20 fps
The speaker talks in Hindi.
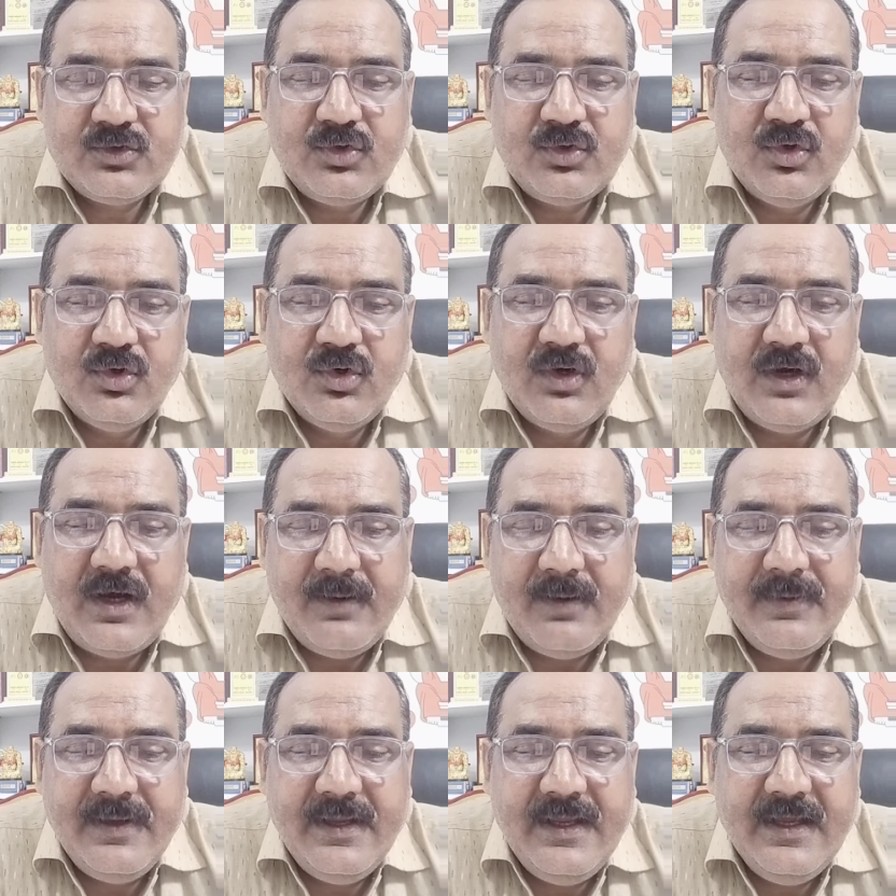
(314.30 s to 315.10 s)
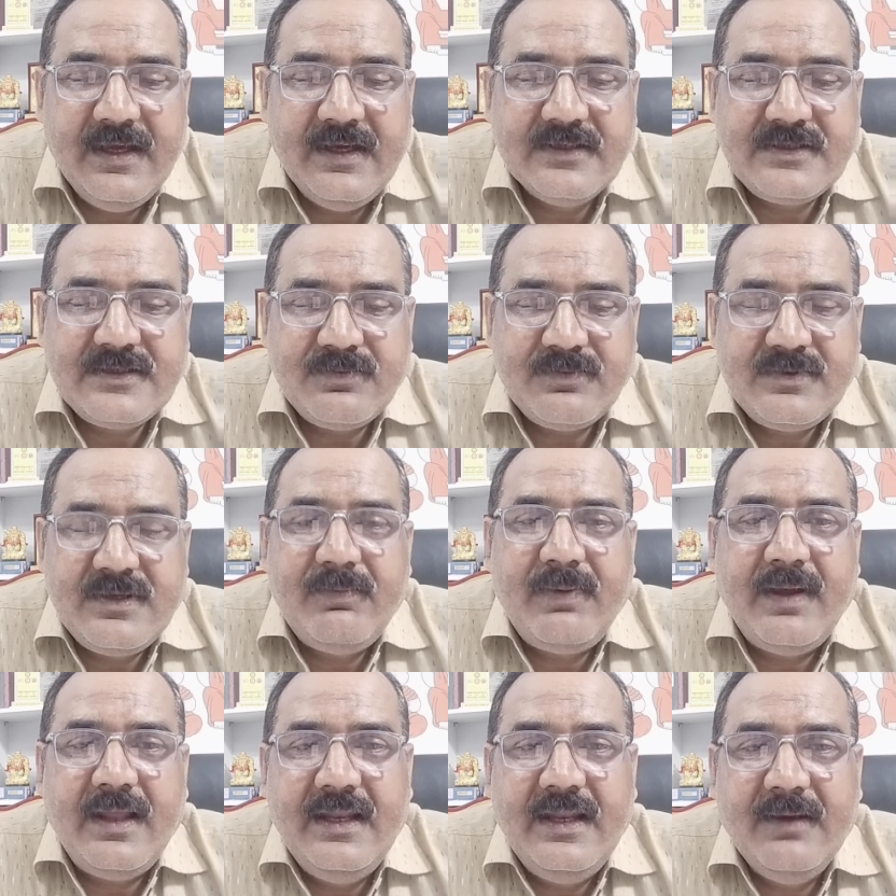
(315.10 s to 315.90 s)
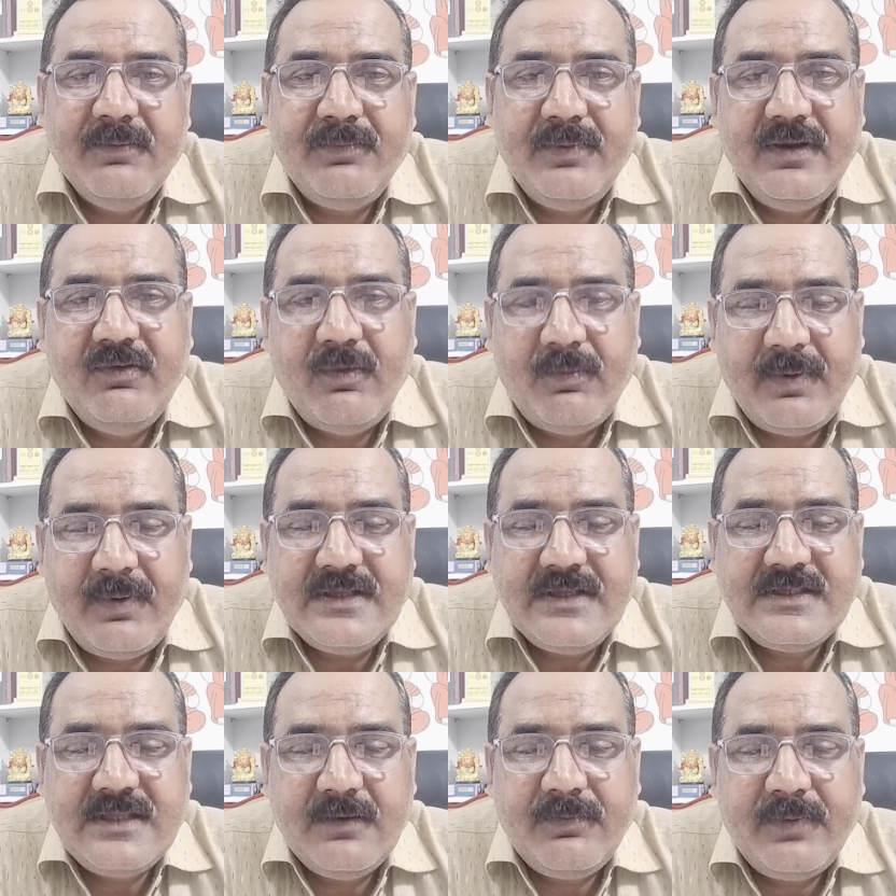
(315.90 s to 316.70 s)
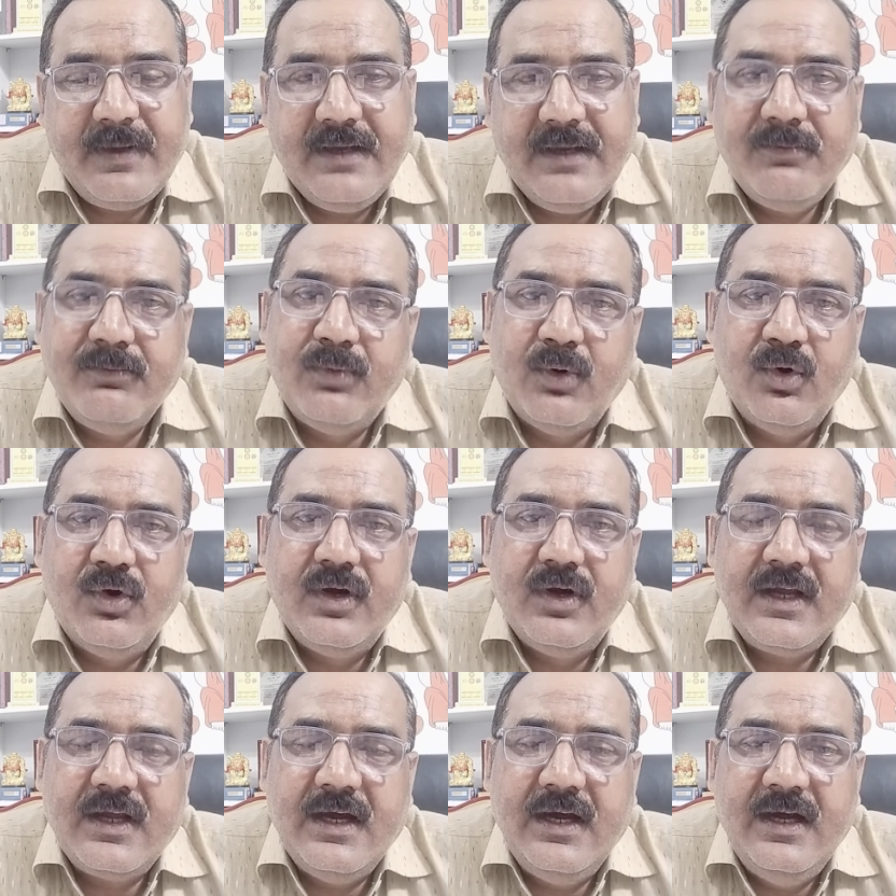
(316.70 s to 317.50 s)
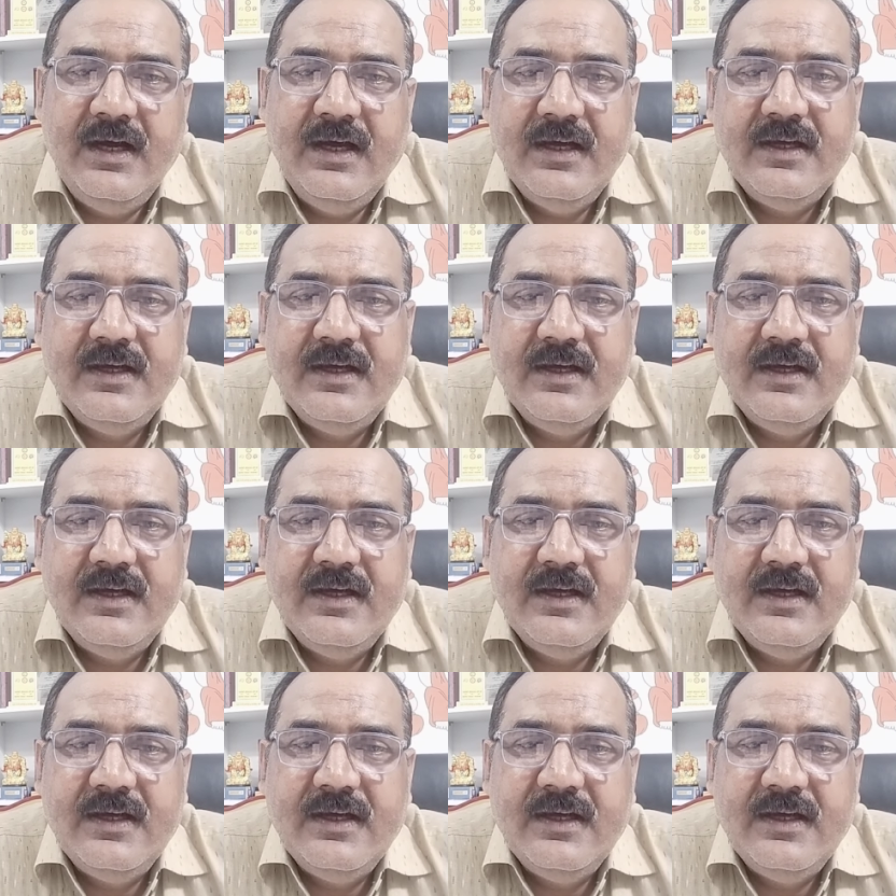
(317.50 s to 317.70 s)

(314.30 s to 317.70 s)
तो हमें सबसे पहले अपने व्यापार स्थल पर एक बोर्ड का